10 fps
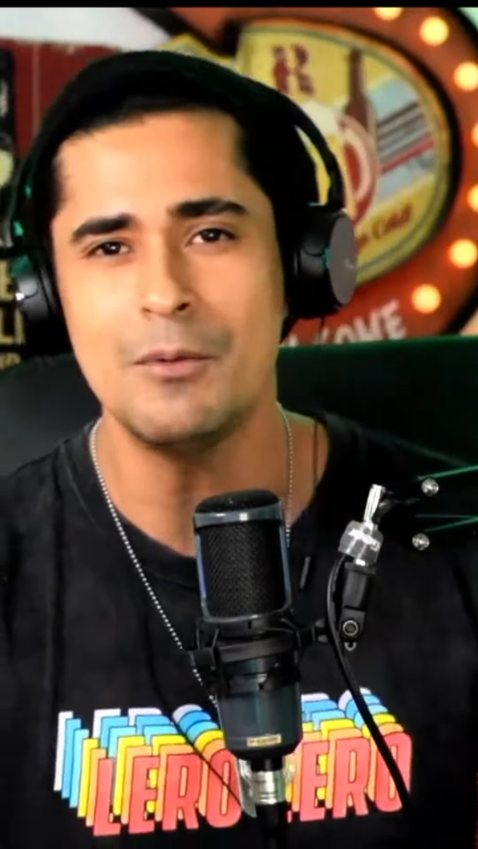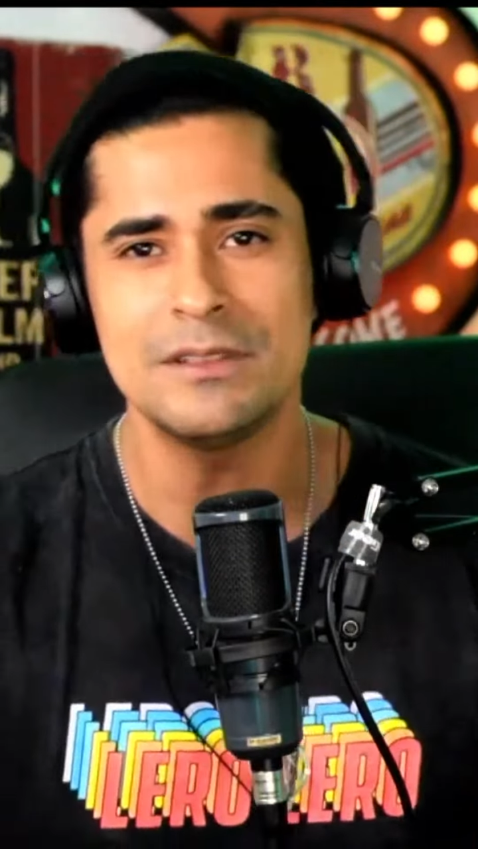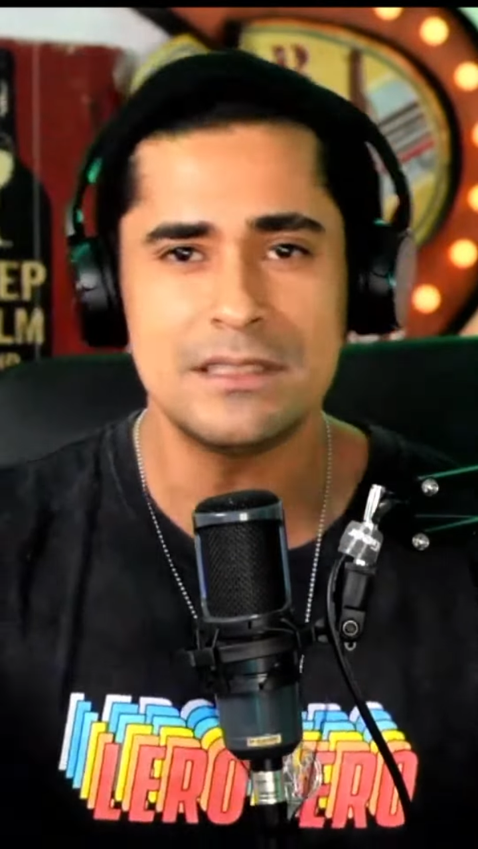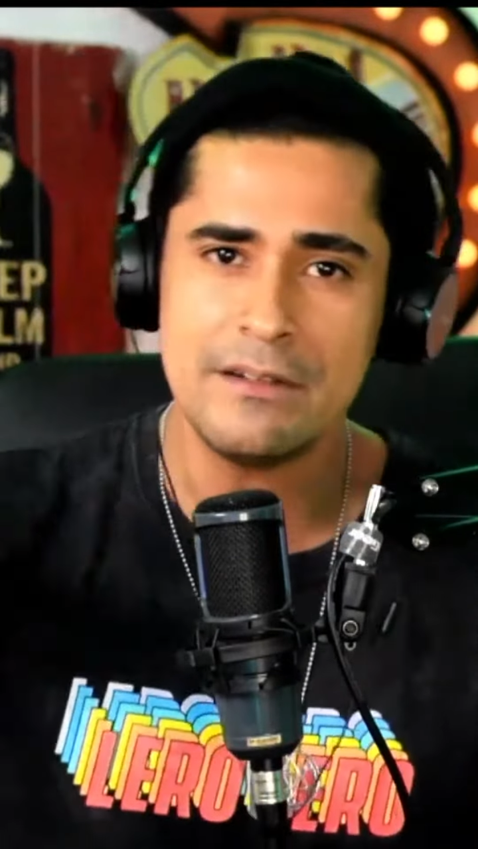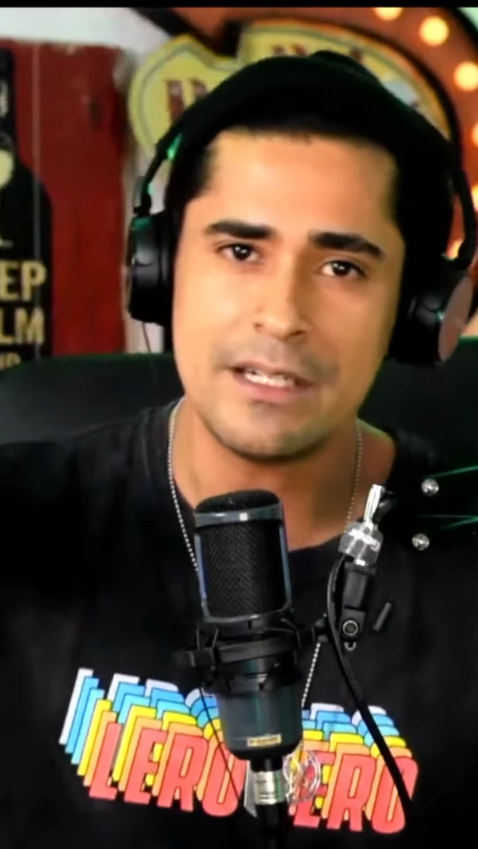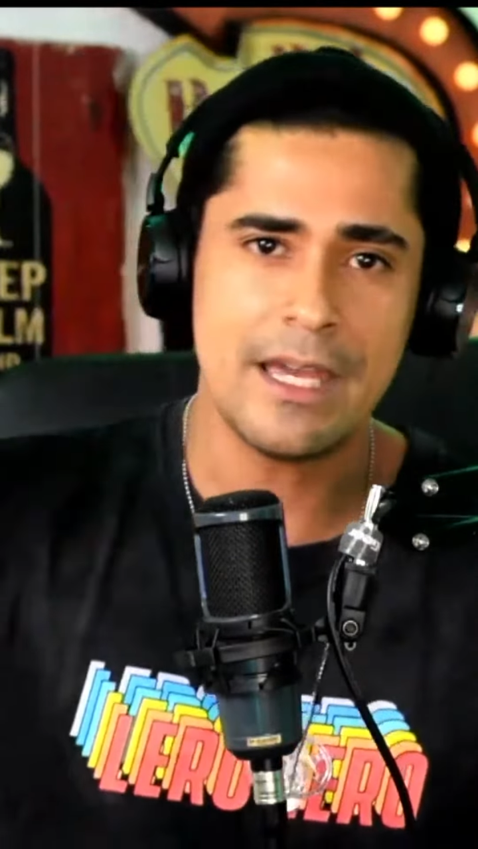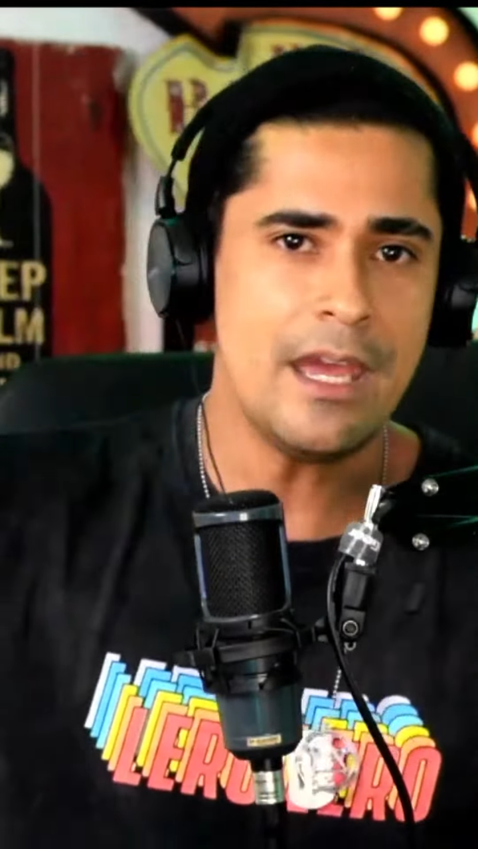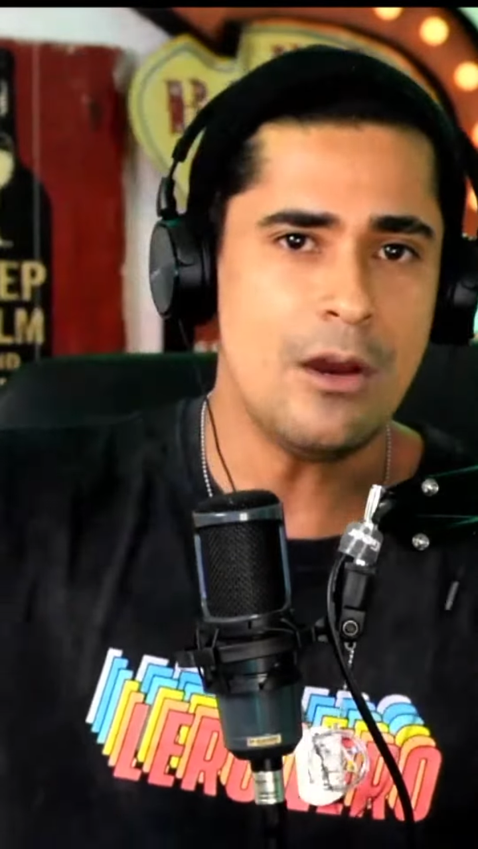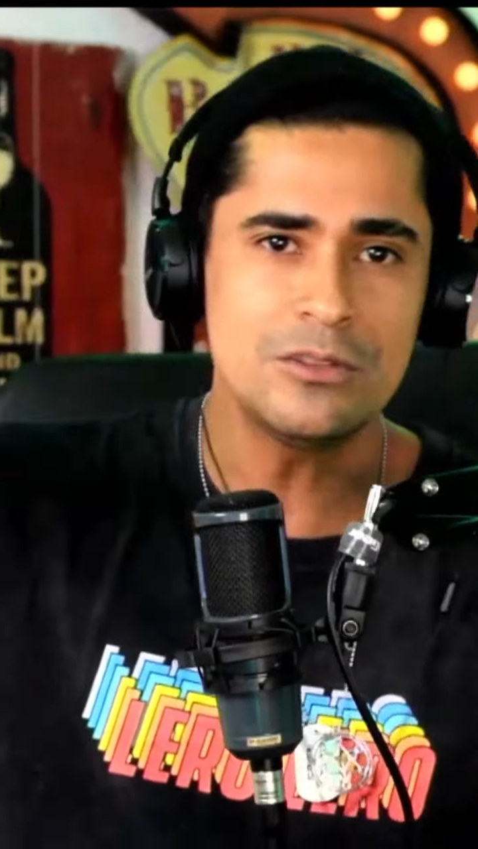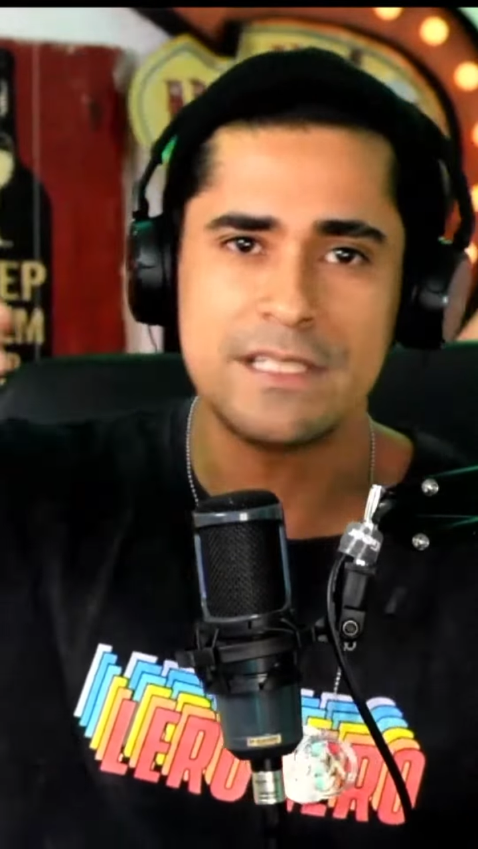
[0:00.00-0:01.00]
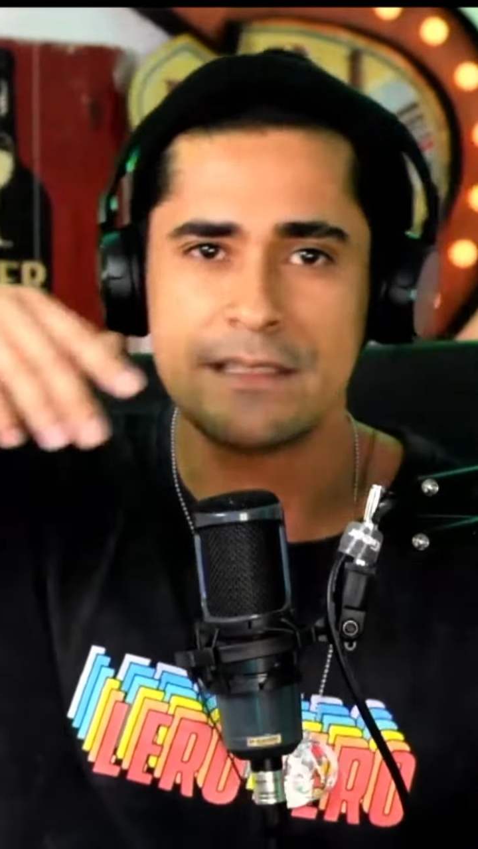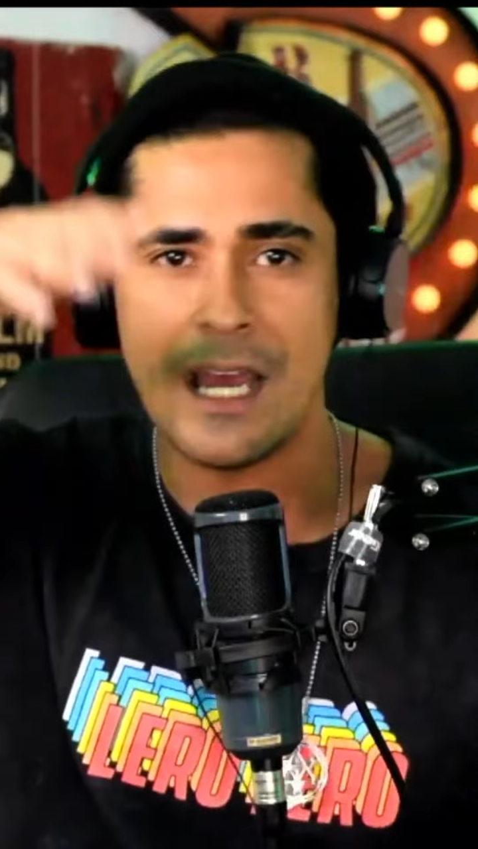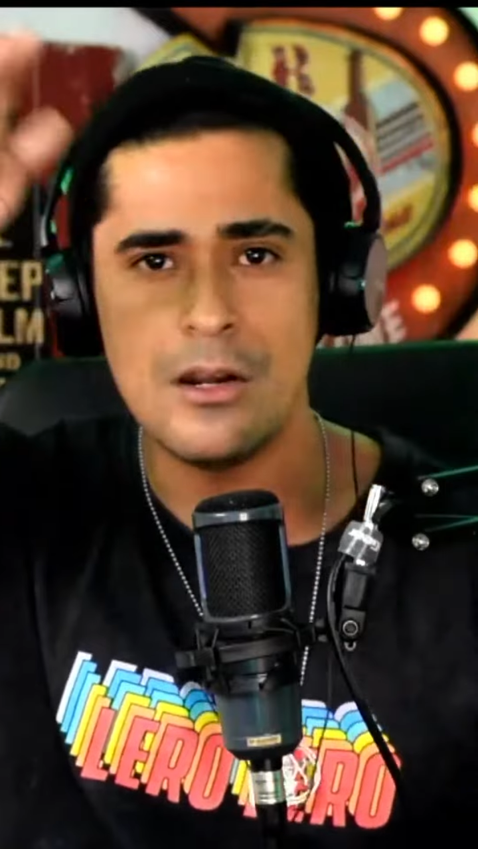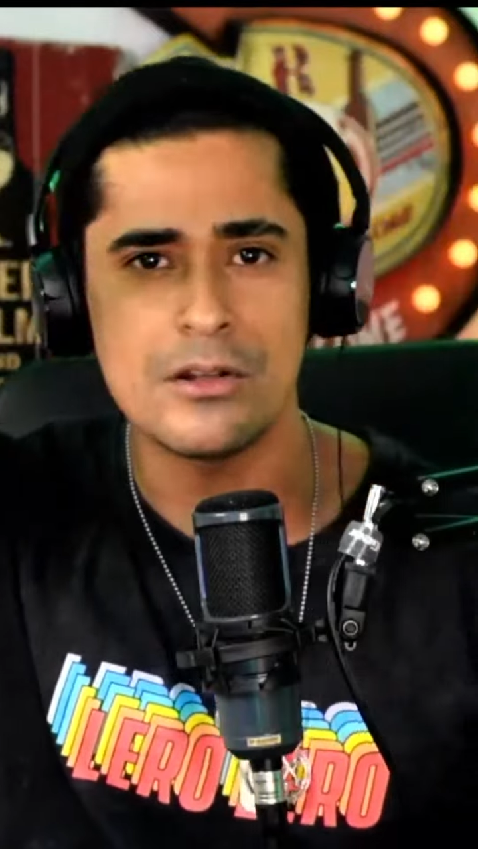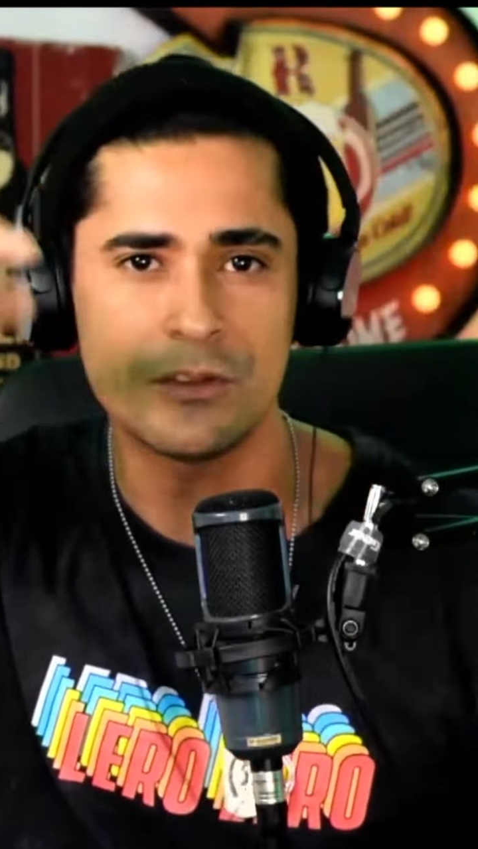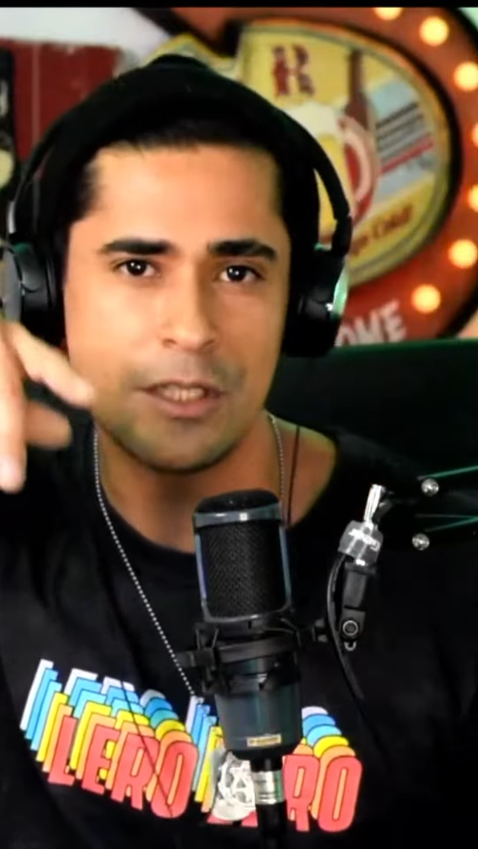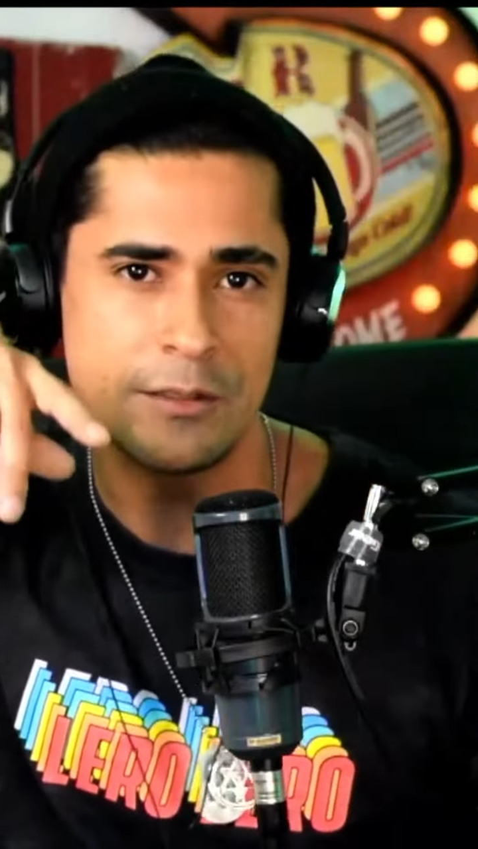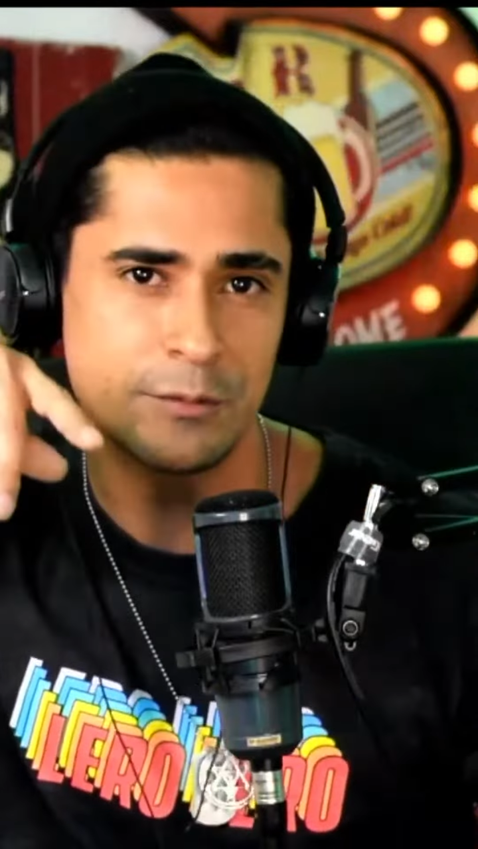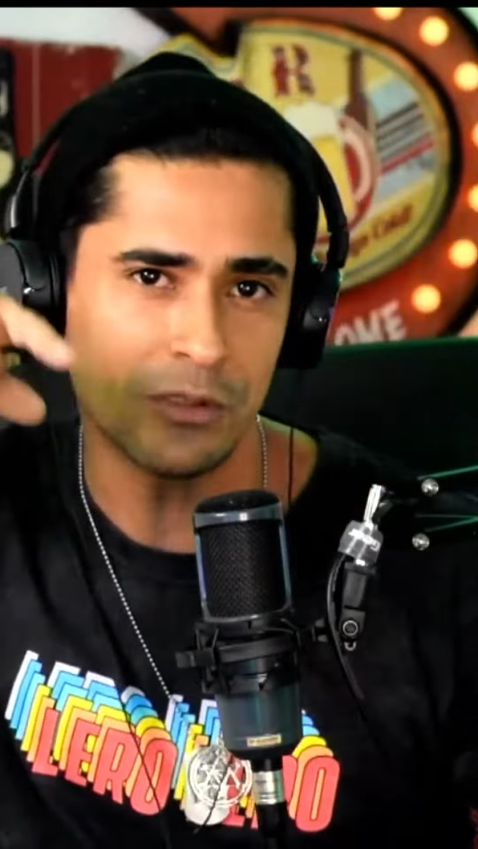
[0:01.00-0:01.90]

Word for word: de este vergueo, ustedes hagan lo que ustedes